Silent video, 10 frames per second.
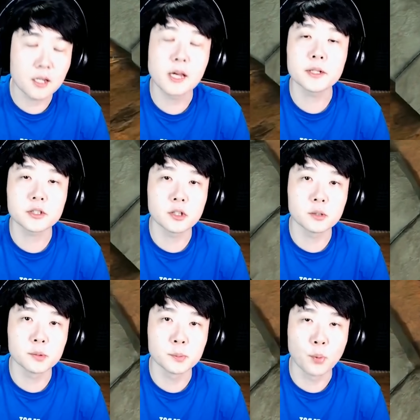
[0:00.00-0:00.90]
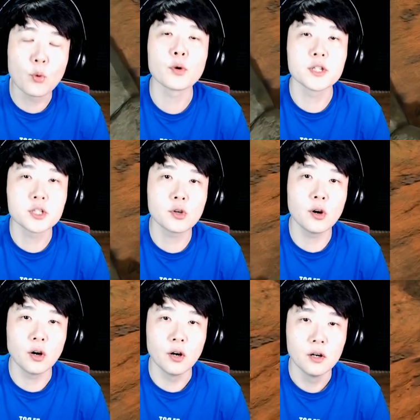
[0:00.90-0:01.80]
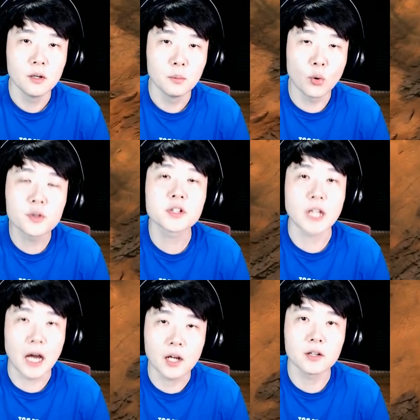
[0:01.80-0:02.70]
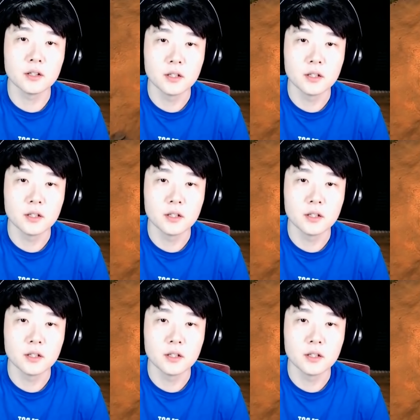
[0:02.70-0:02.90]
게임 개발자 여러분 보고 계시죠? 보고 있는 거 다 알아.